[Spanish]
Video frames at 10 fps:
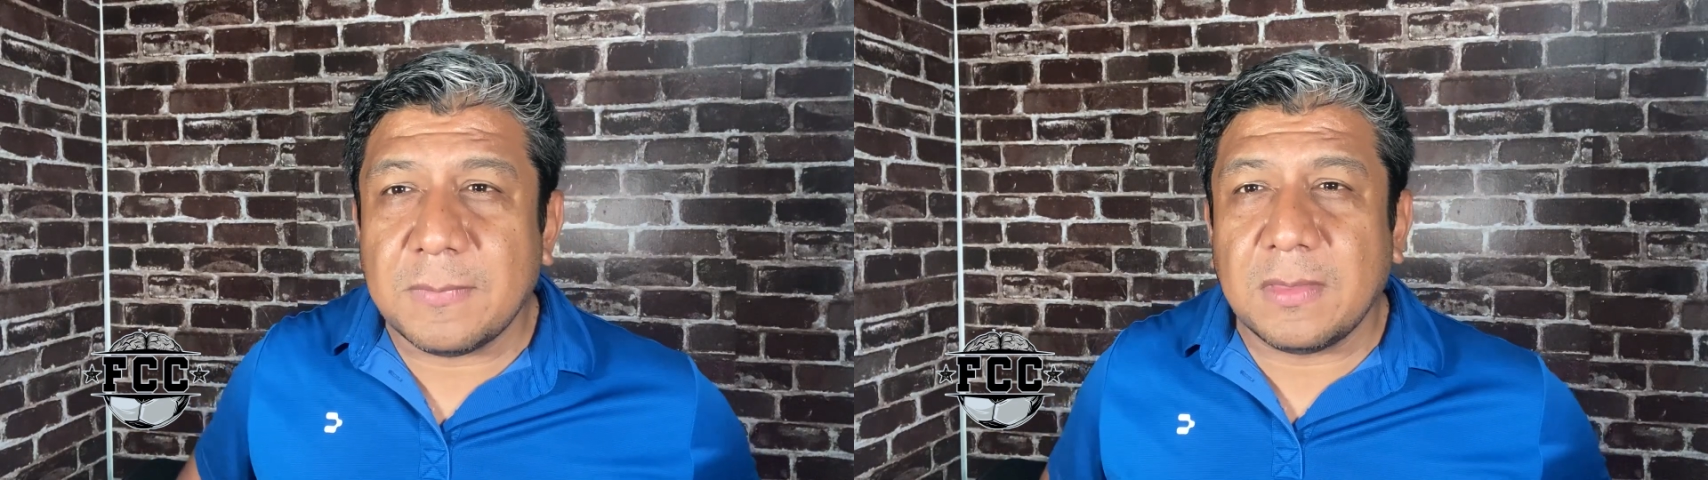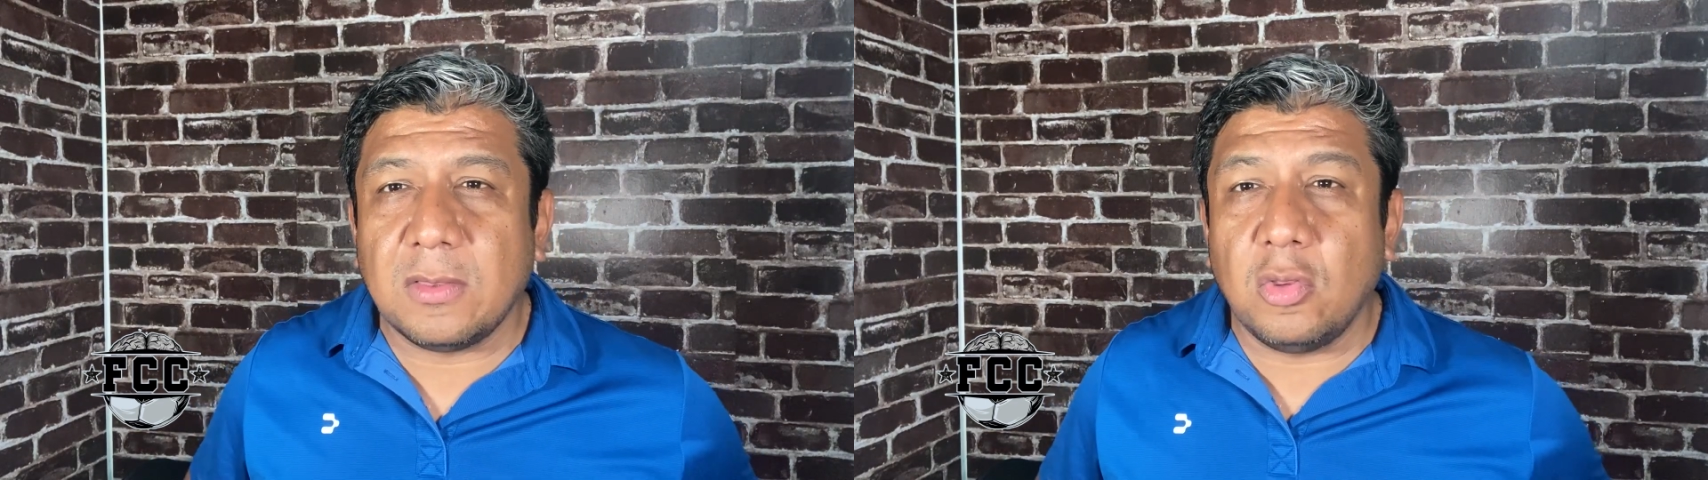
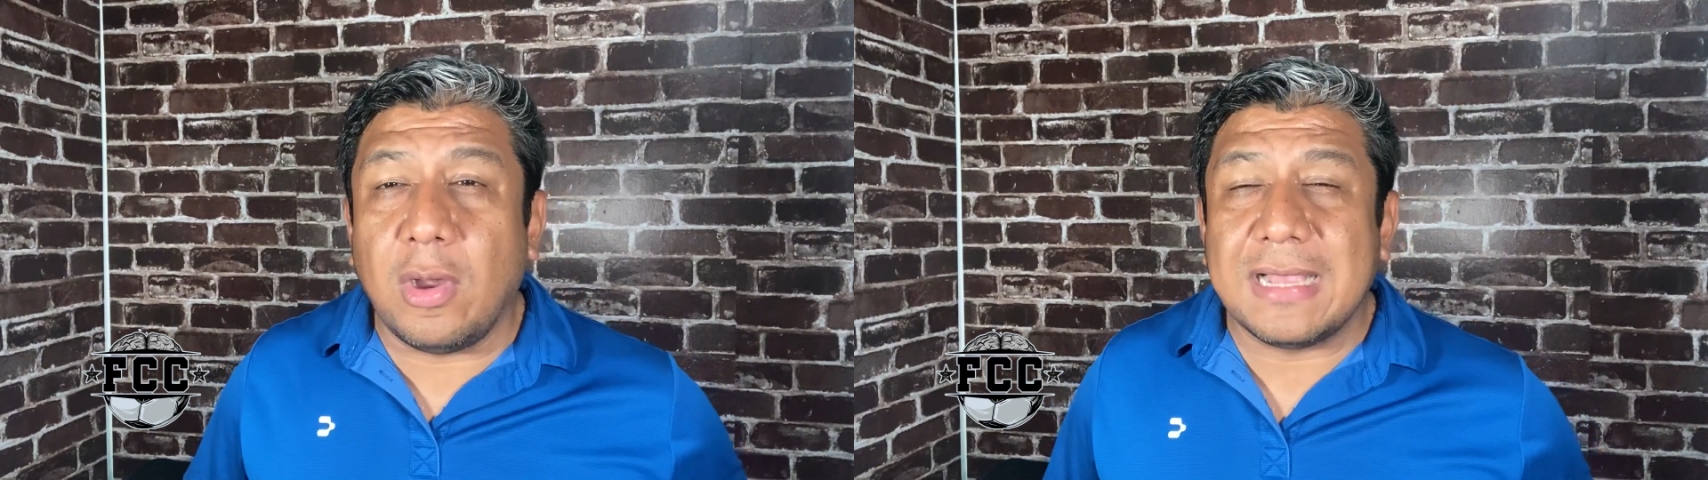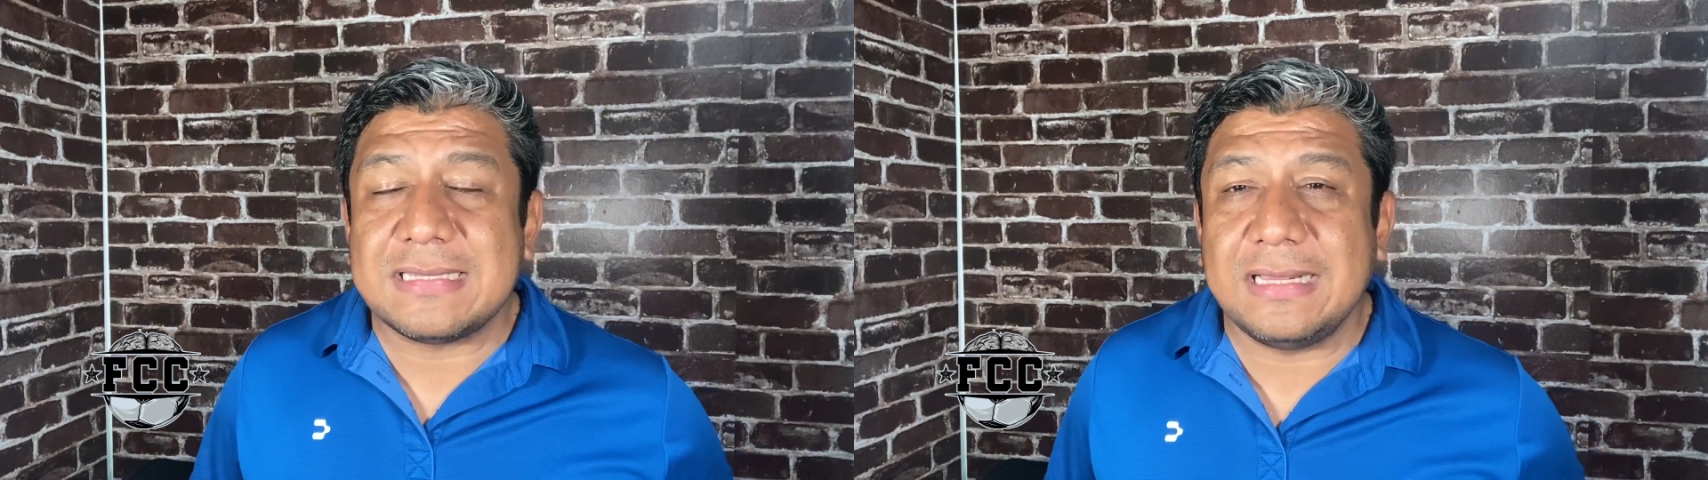no
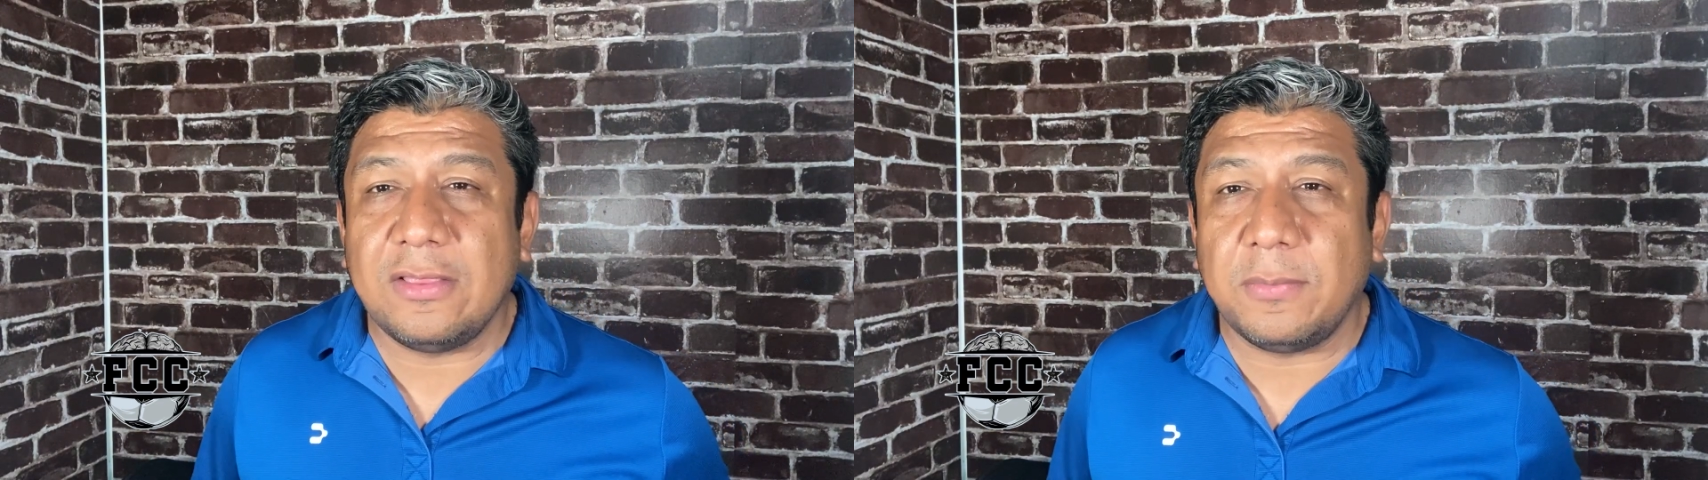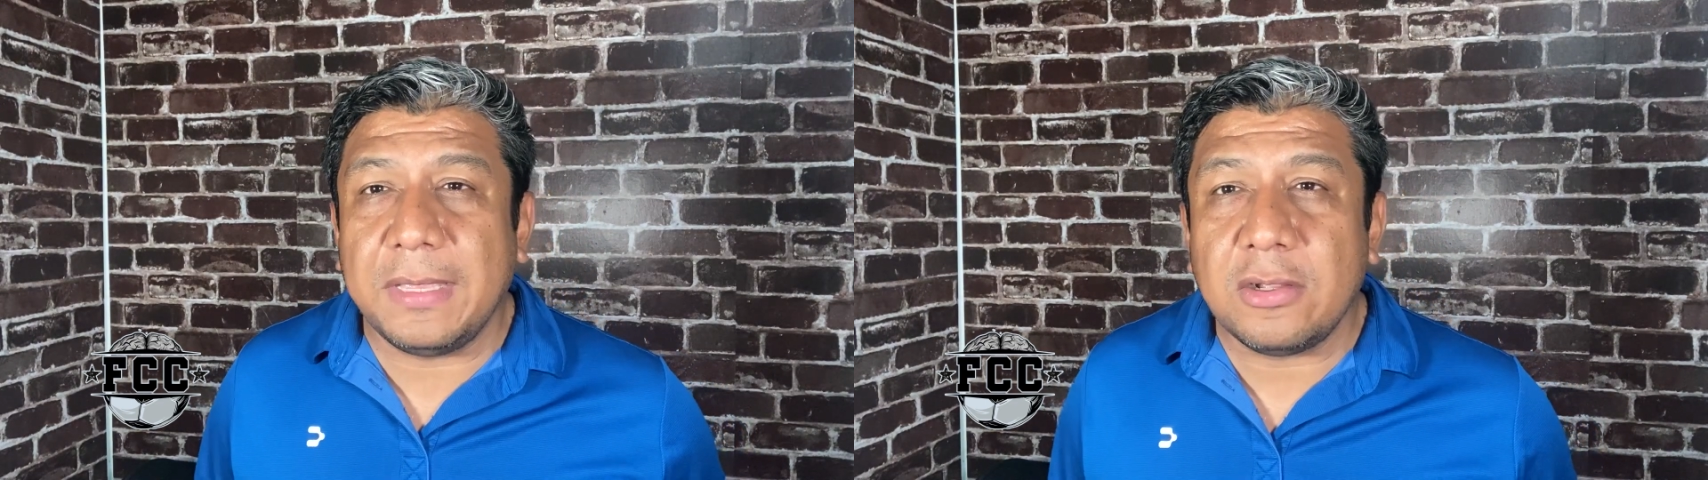ha
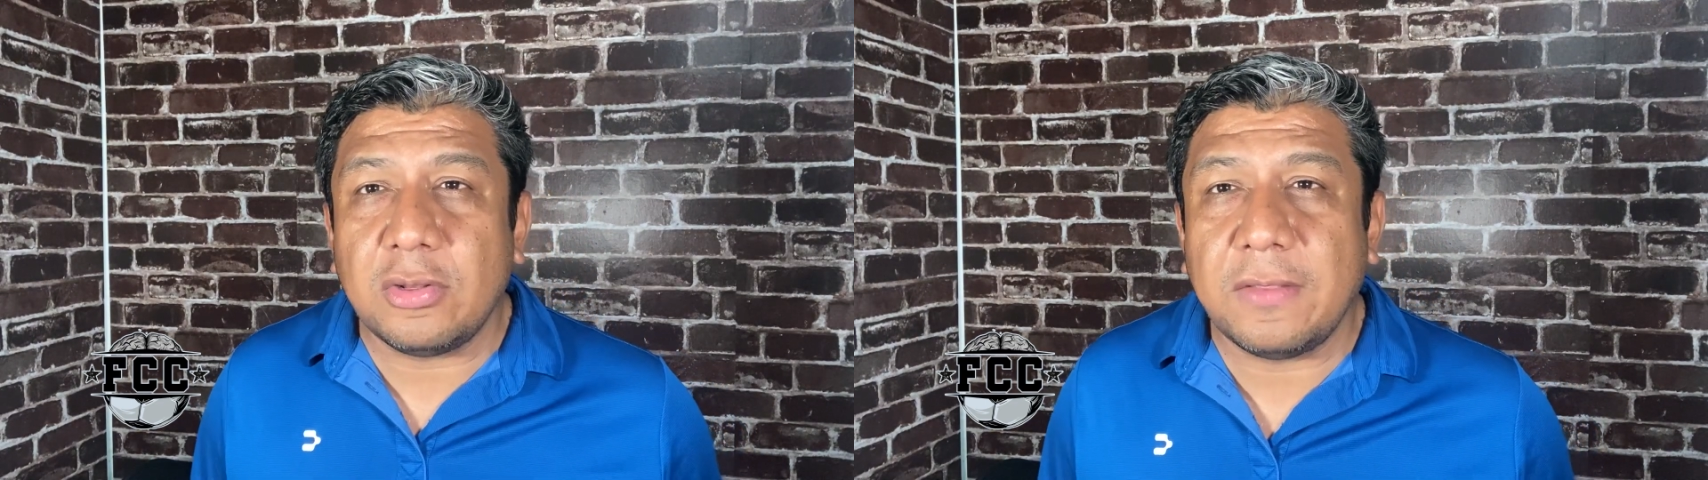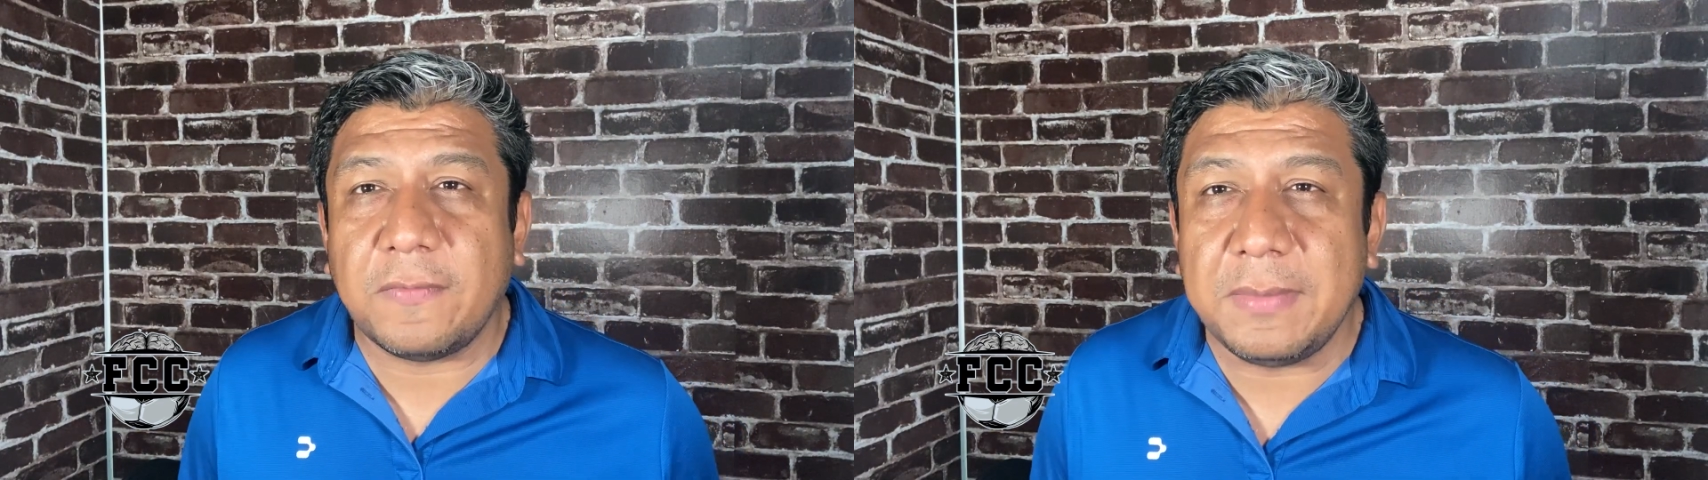salido bien con
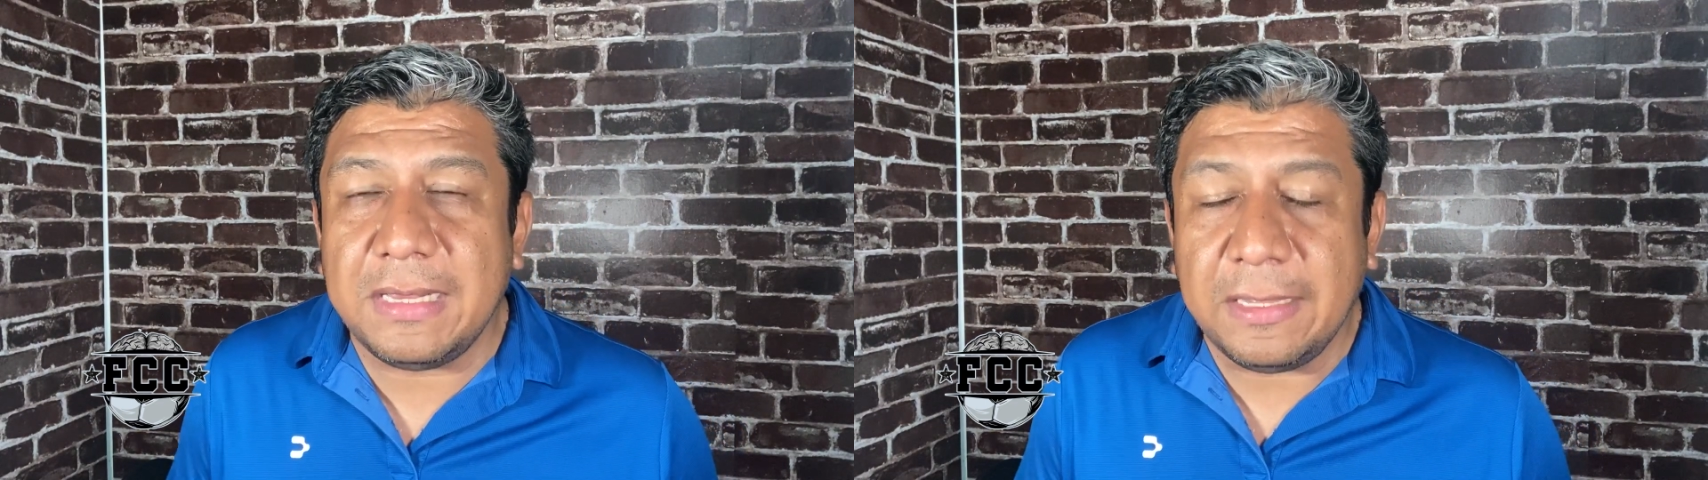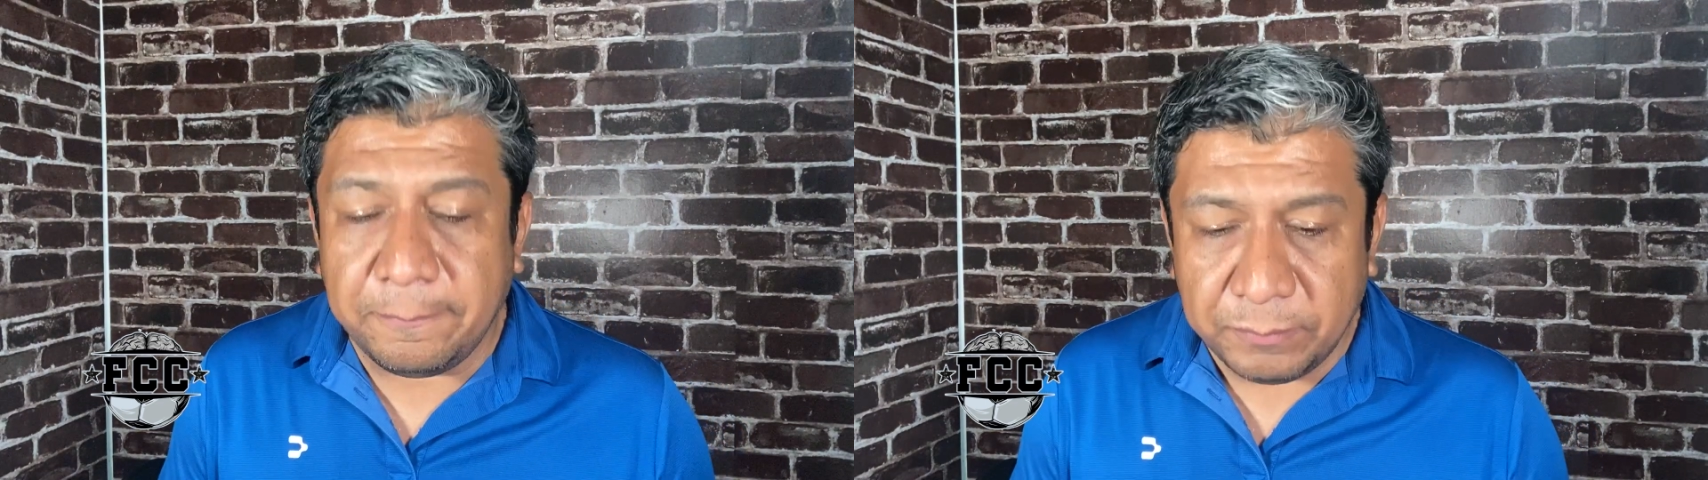la familia,